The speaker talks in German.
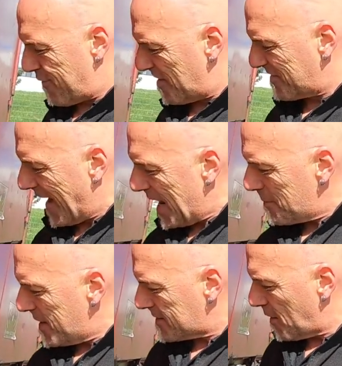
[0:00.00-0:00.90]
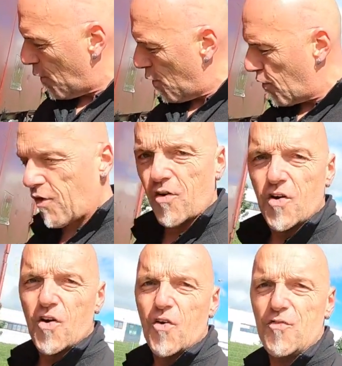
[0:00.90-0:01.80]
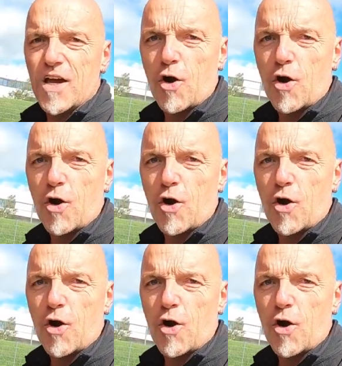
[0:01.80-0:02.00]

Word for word: fast einen Meter hoch. Wie